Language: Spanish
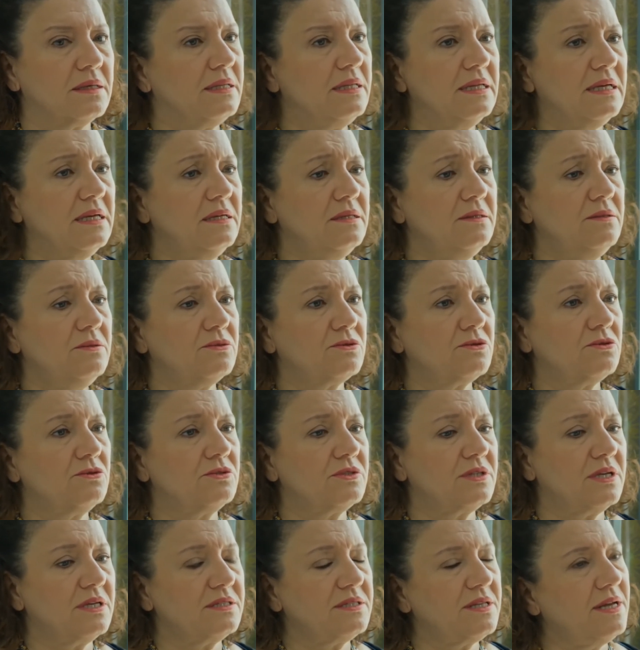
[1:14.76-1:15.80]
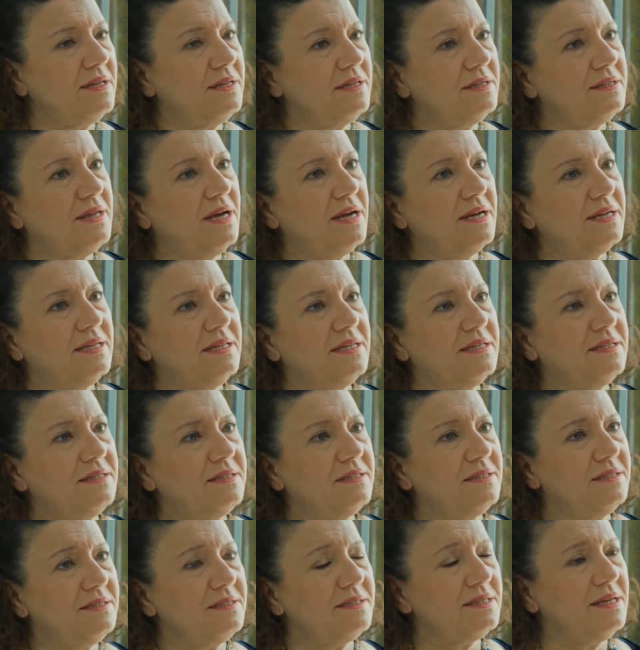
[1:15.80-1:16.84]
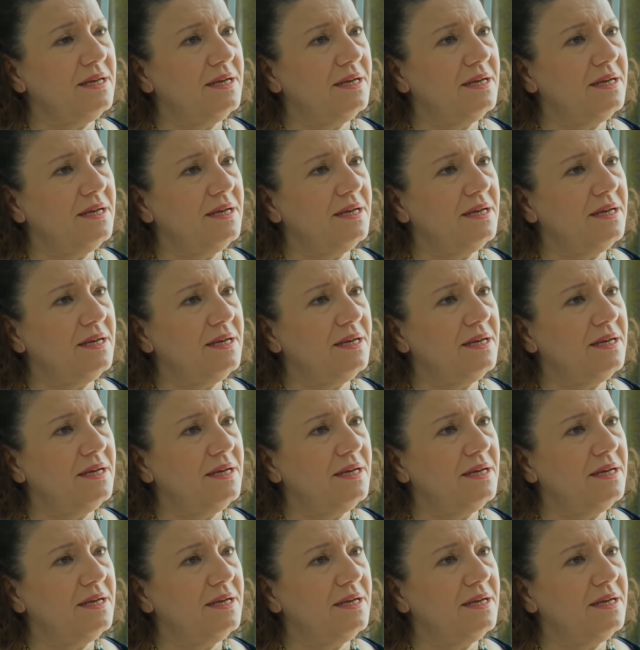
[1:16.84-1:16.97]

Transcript: ¿Pero que no fueron hace poco al hospital,